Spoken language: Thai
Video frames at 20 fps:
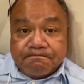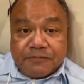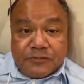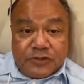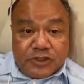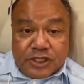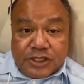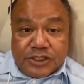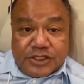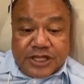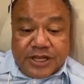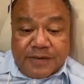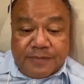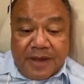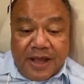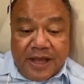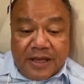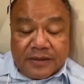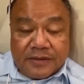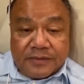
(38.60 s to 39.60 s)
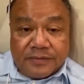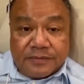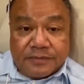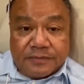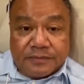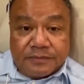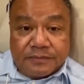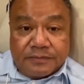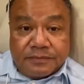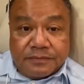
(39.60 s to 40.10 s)
ชัดเจนมาก
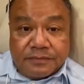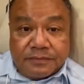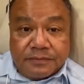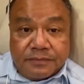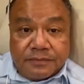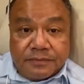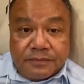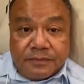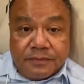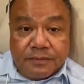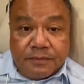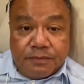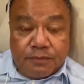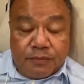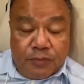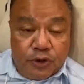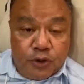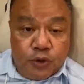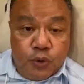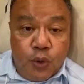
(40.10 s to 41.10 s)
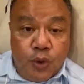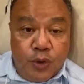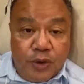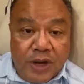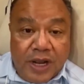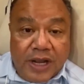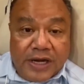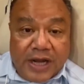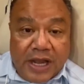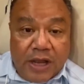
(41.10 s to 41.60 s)
ประท้วงเรื่อง
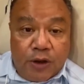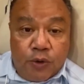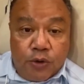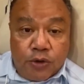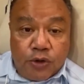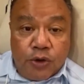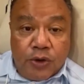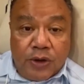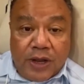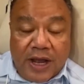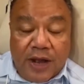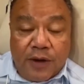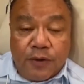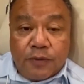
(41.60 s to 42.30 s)
อนาคตของเขา